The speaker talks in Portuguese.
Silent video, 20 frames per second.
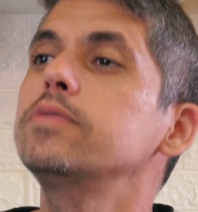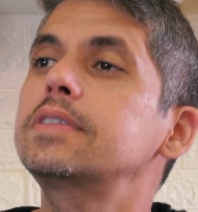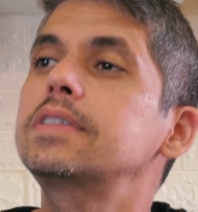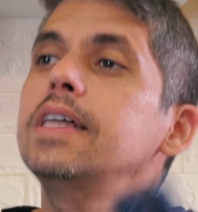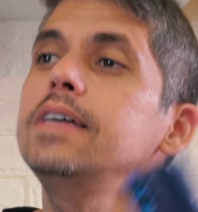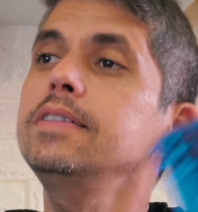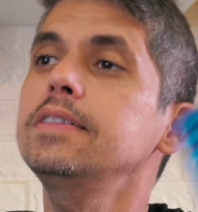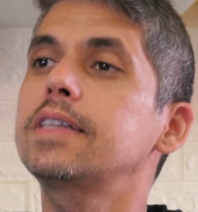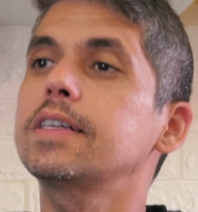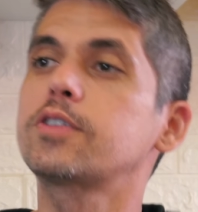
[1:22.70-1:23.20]

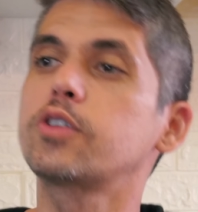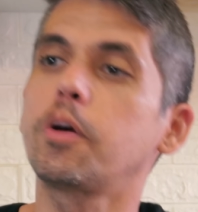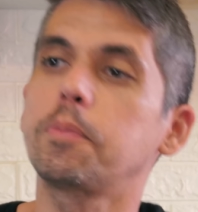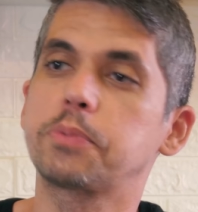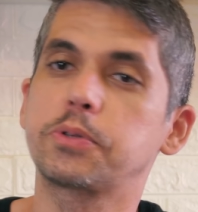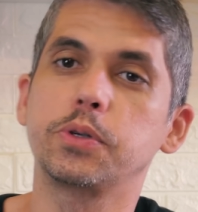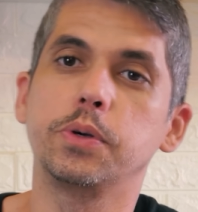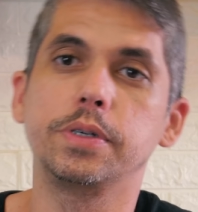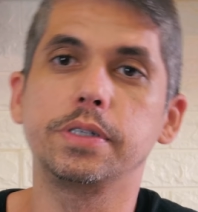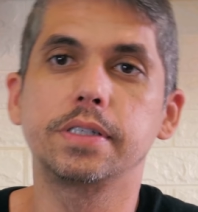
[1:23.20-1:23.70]
tantas
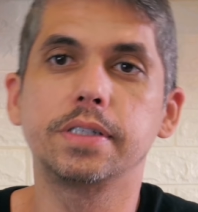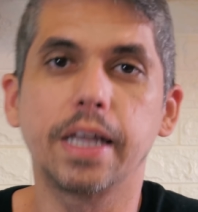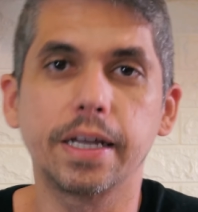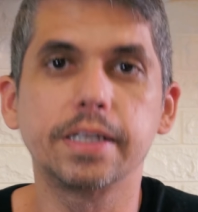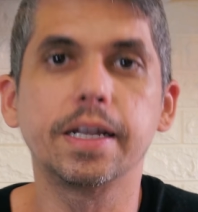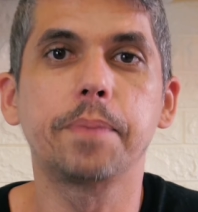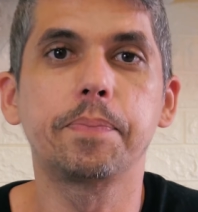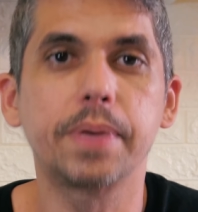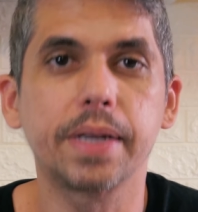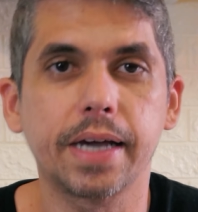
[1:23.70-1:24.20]
opções né,
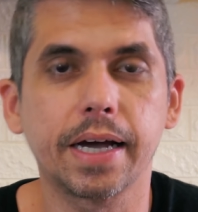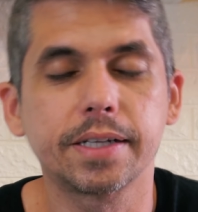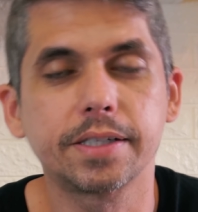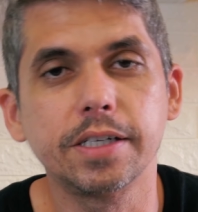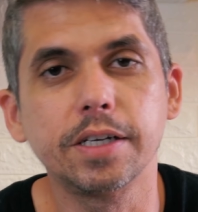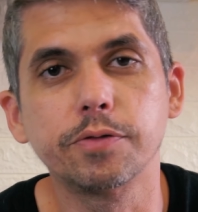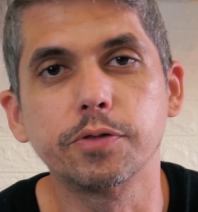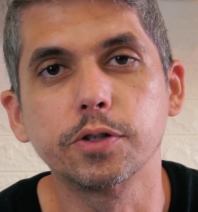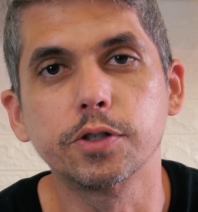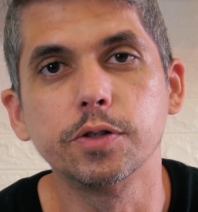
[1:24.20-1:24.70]
de
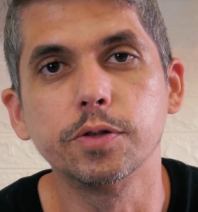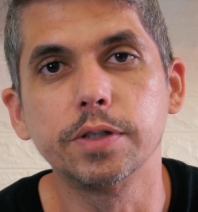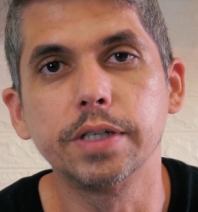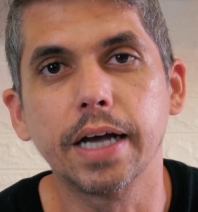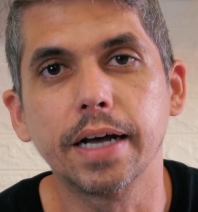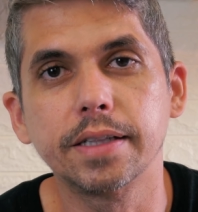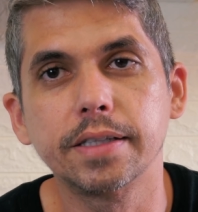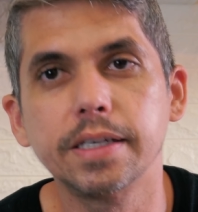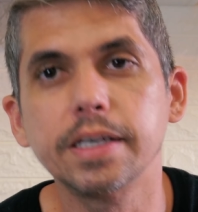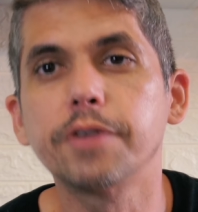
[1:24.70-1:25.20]
aplicativos no
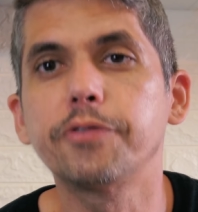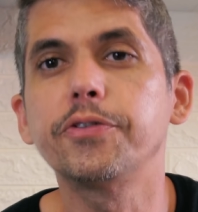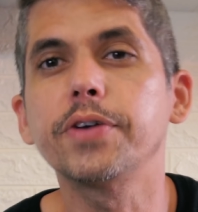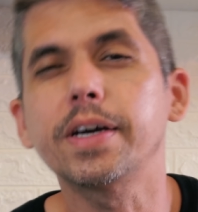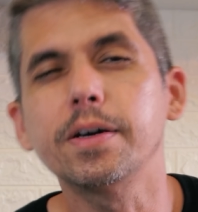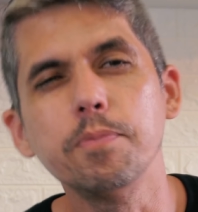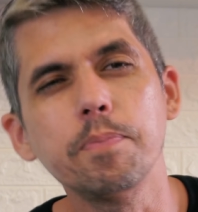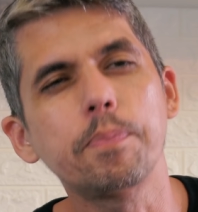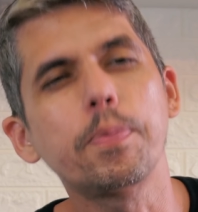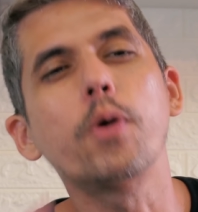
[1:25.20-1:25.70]
dia a dia,
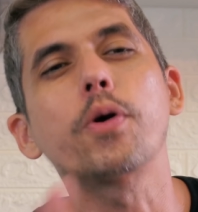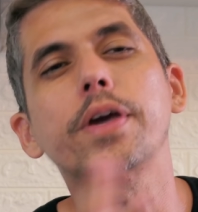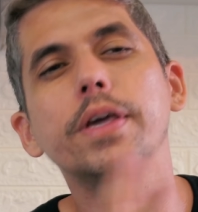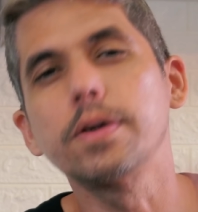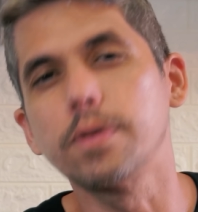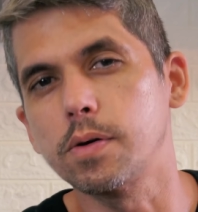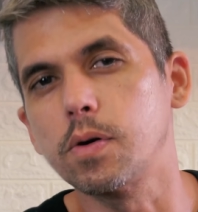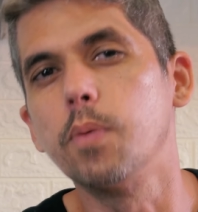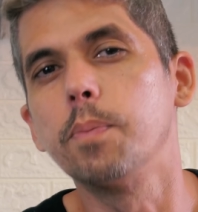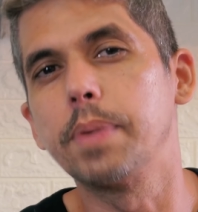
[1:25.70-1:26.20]
fica um
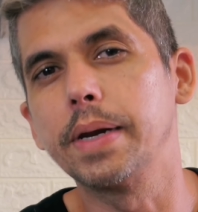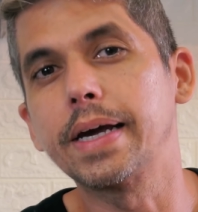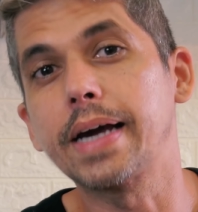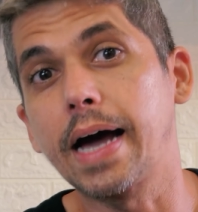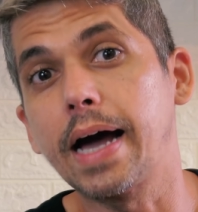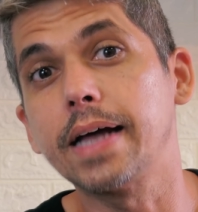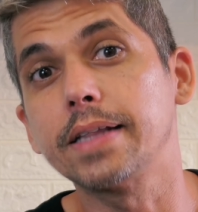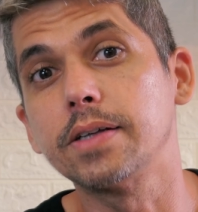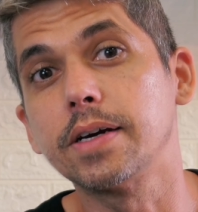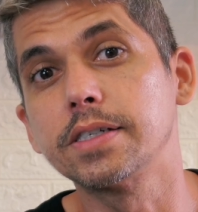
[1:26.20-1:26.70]
pouquinho
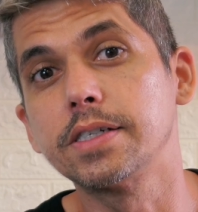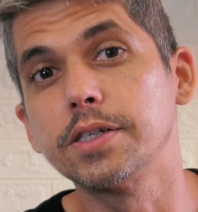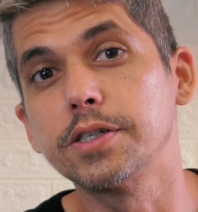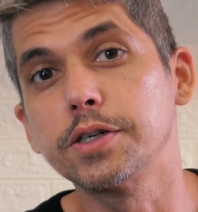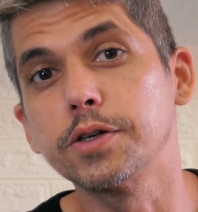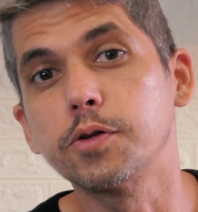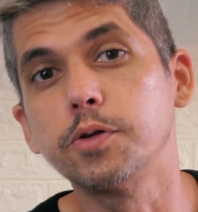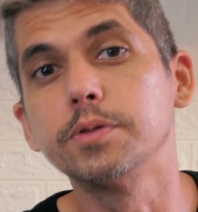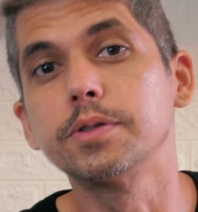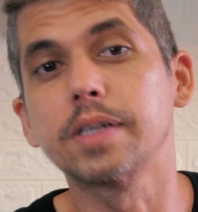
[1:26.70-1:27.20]
complicado a
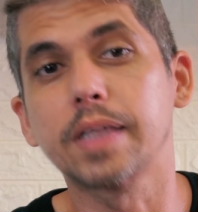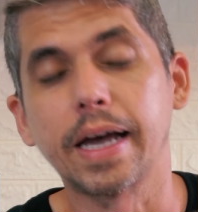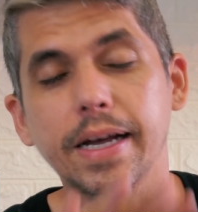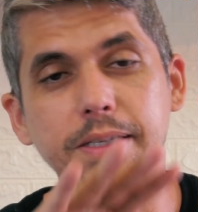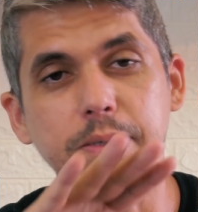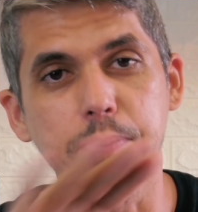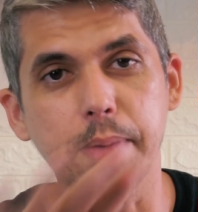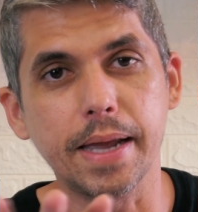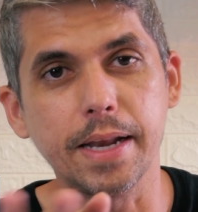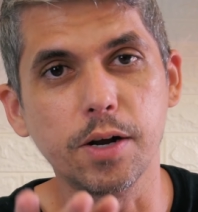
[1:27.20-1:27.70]
gente encontrar
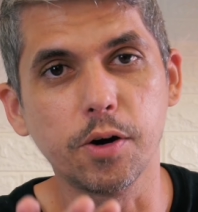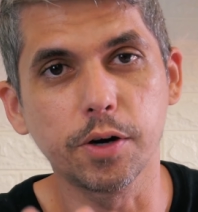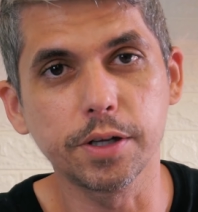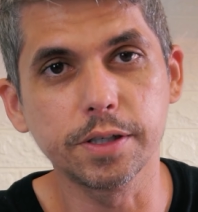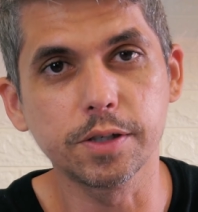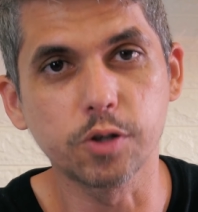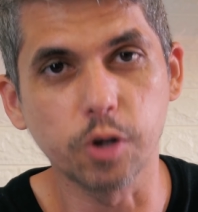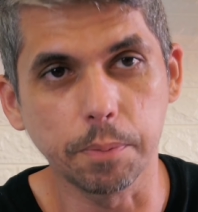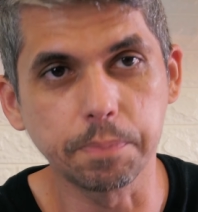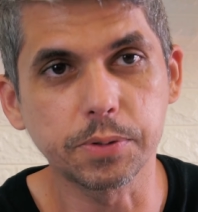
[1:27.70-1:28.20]
as
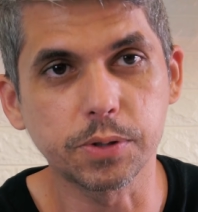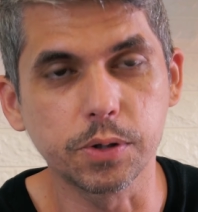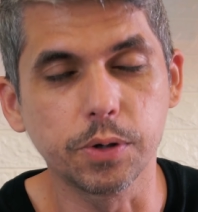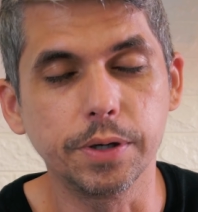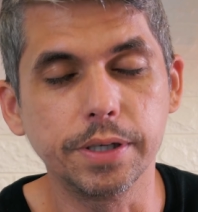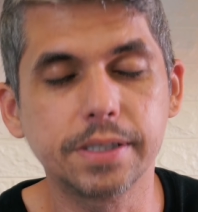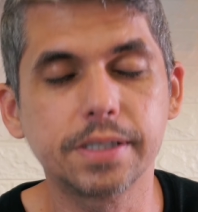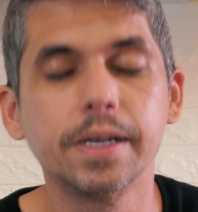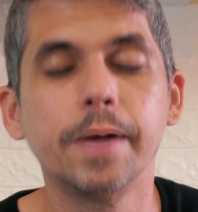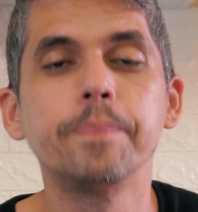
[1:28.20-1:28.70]
melhores
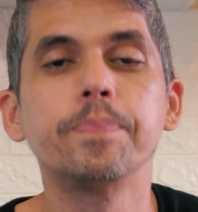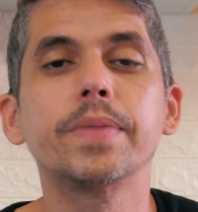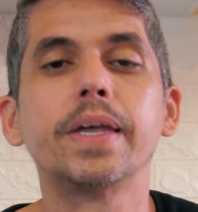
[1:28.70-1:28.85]
opções.